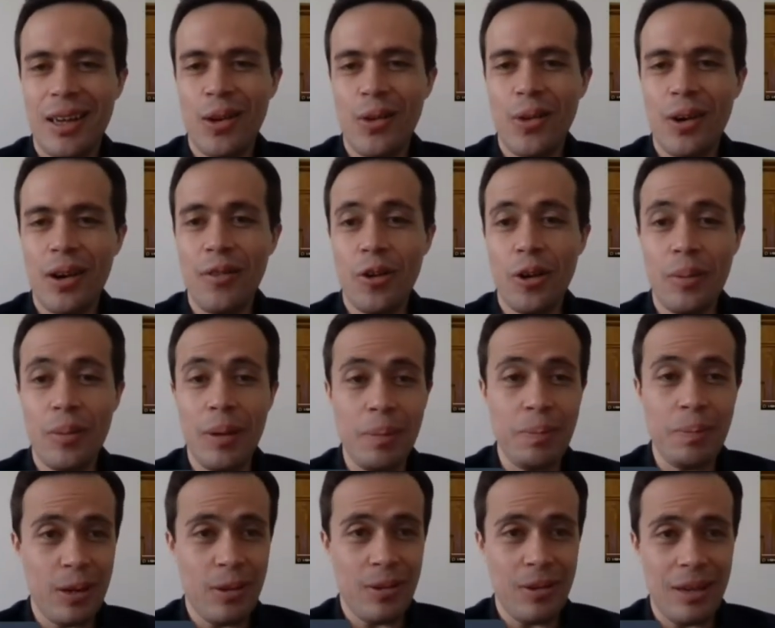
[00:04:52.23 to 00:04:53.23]
eh, con
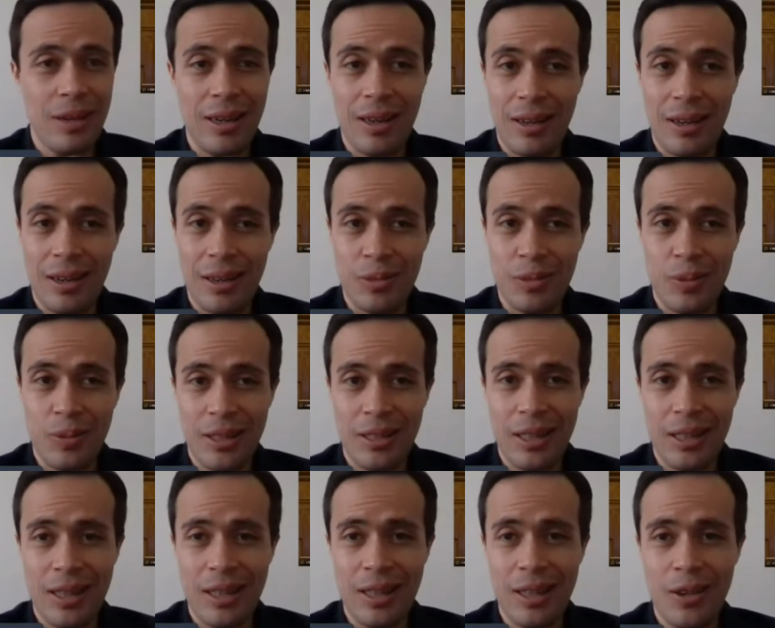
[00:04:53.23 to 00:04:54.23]
reforma, pero la
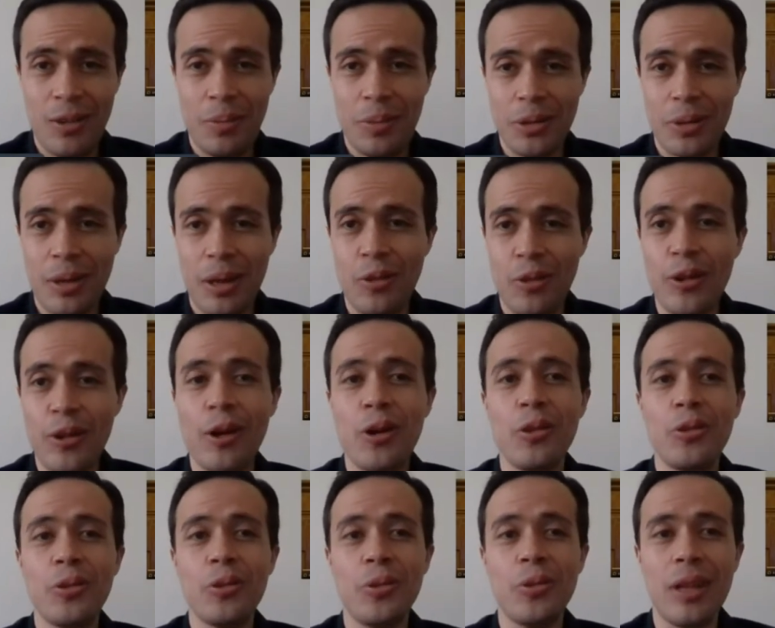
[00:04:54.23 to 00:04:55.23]
respuesta de López Obrador fue
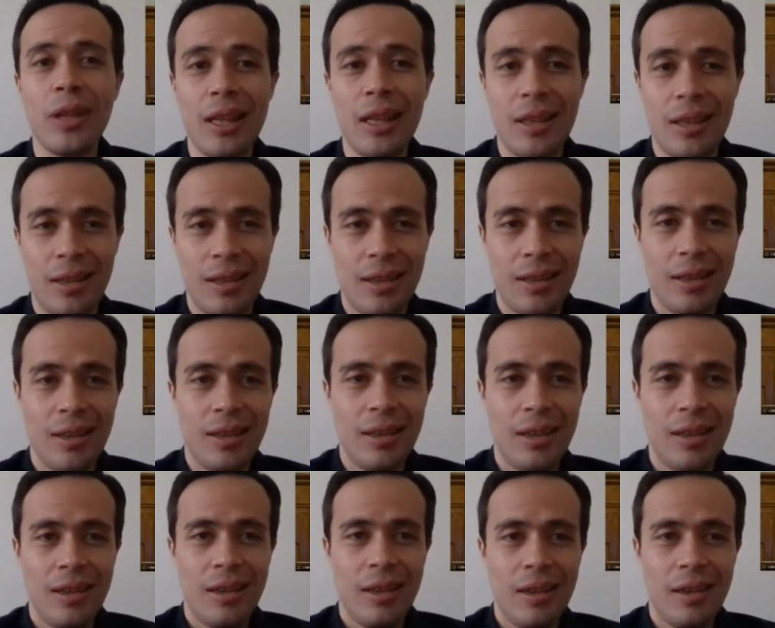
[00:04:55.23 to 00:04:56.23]
contundente.
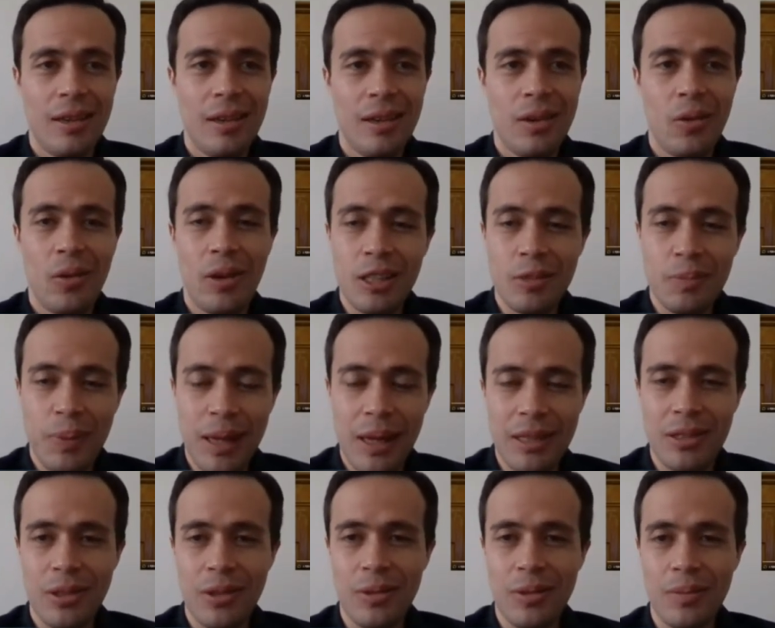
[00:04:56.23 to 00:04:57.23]
No hay
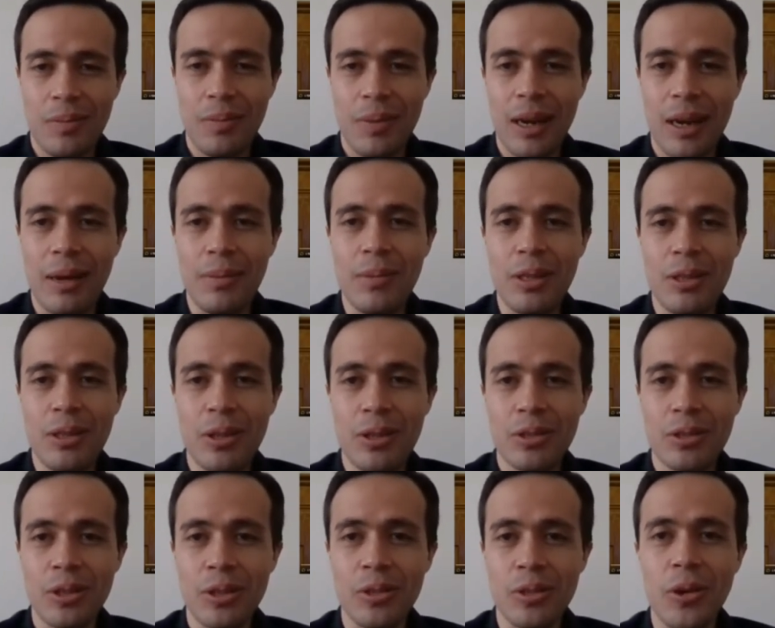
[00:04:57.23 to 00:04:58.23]
espacio para
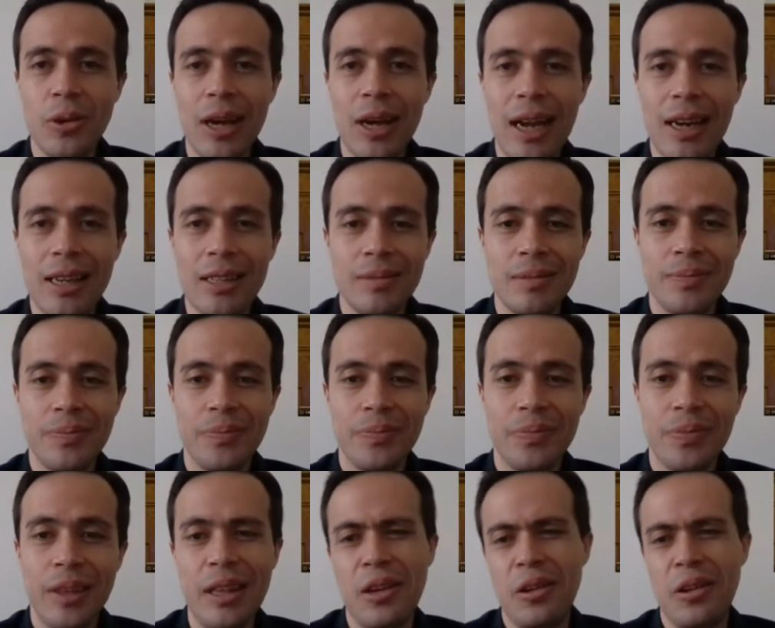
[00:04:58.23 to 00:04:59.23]
ambiciosos vulgares.
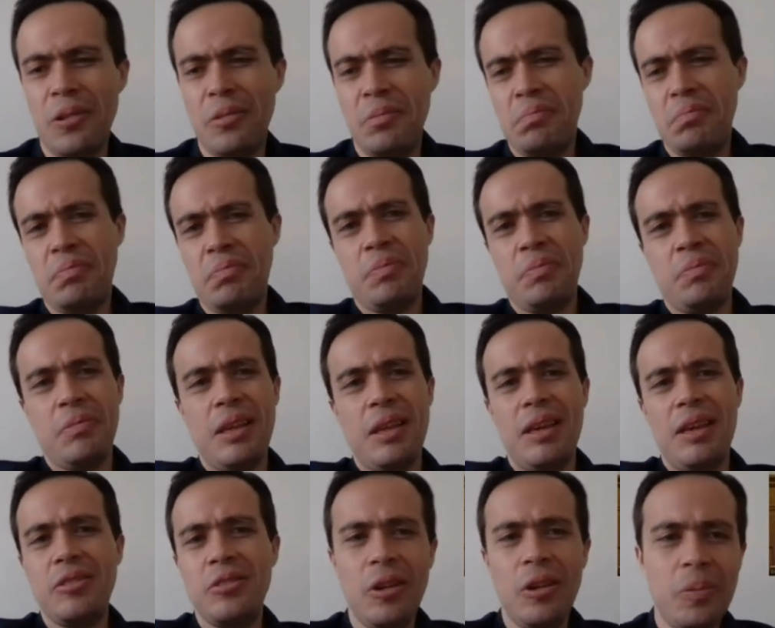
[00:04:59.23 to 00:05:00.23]
Dijo,
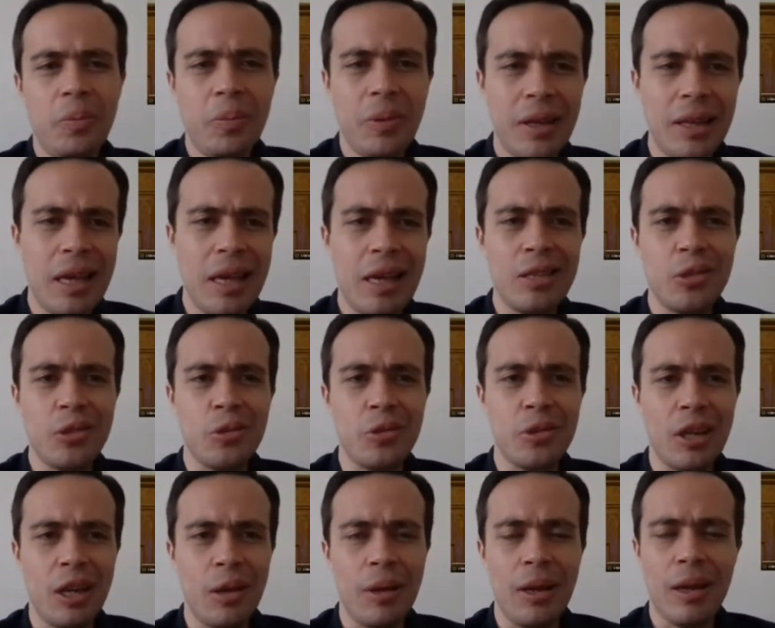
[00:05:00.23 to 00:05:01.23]
eso lo puede
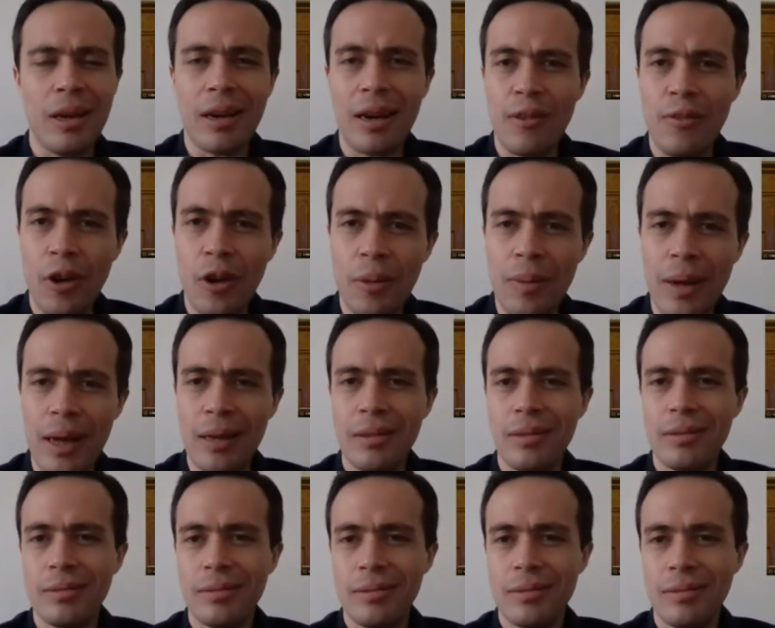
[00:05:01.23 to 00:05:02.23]
suscribir
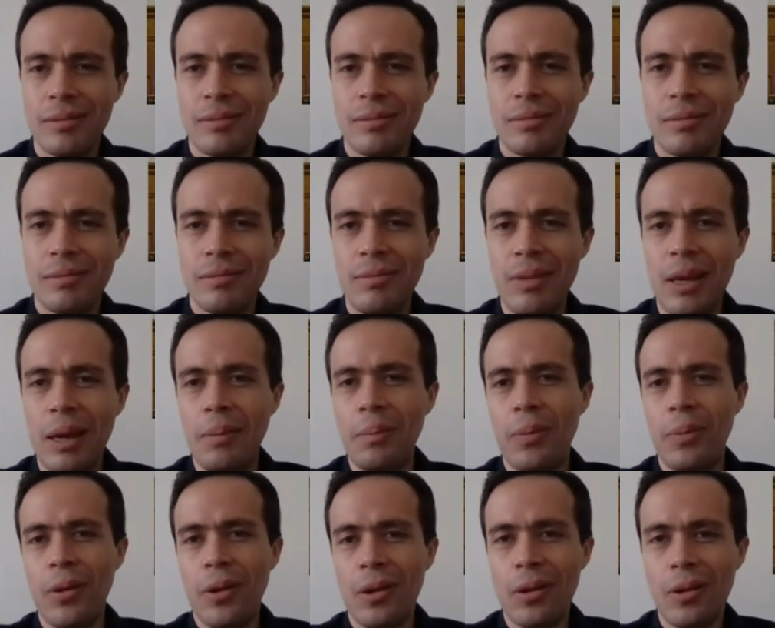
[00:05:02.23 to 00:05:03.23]
reforma.
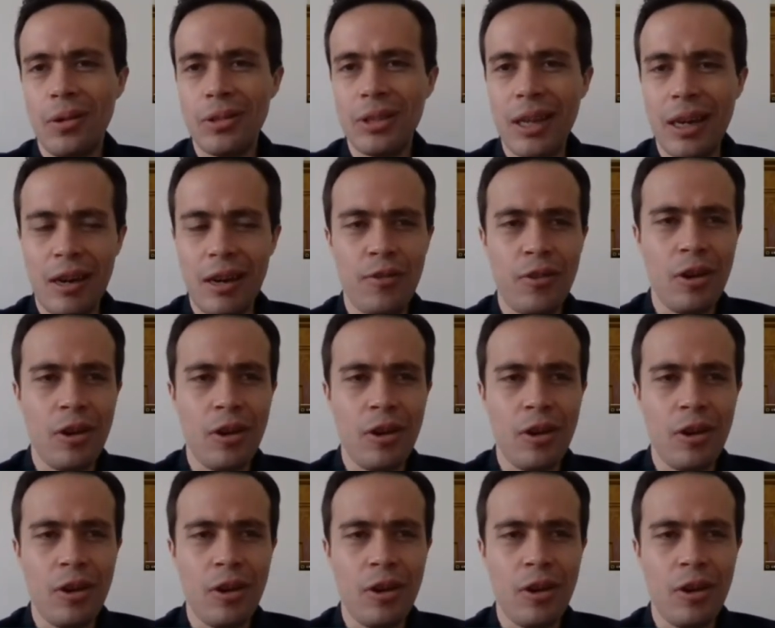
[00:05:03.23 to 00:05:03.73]
Bien por los de